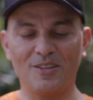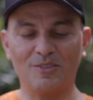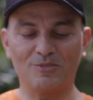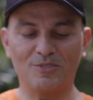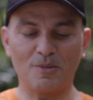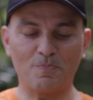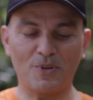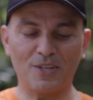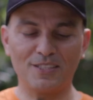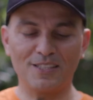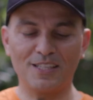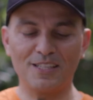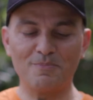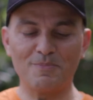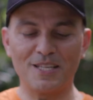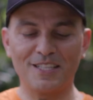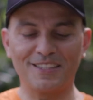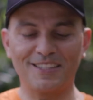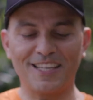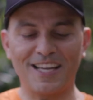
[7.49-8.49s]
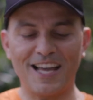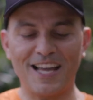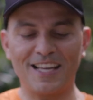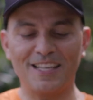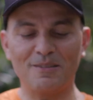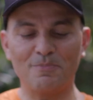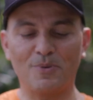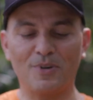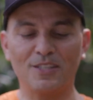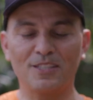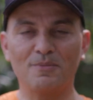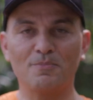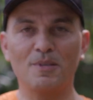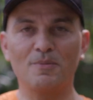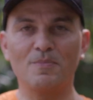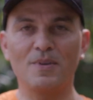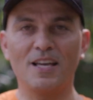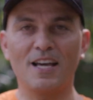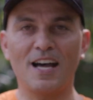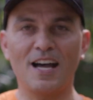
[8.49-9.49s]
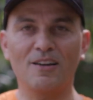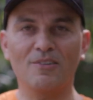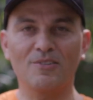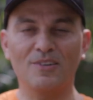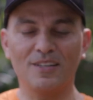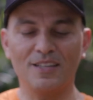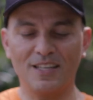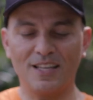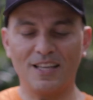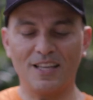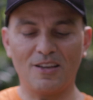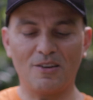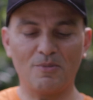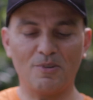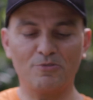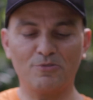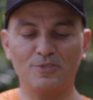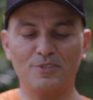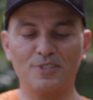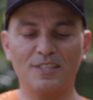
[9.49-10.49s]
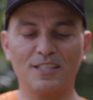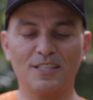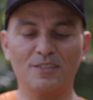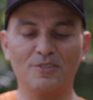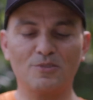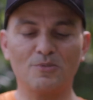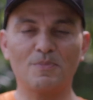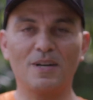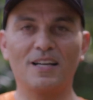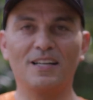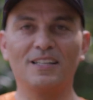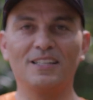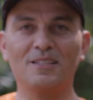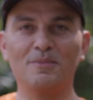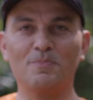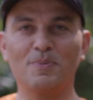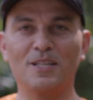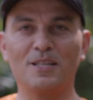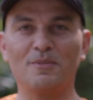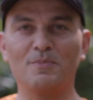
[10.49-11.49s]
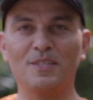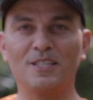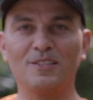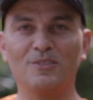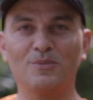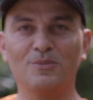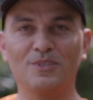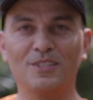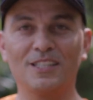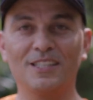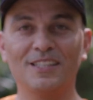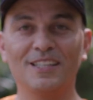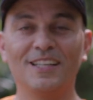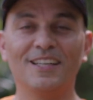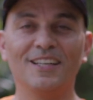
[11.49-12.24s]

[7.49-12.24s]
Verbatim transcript: você pode alimentar, ele pode beber água, é uma focinheira com uma ampla abertura.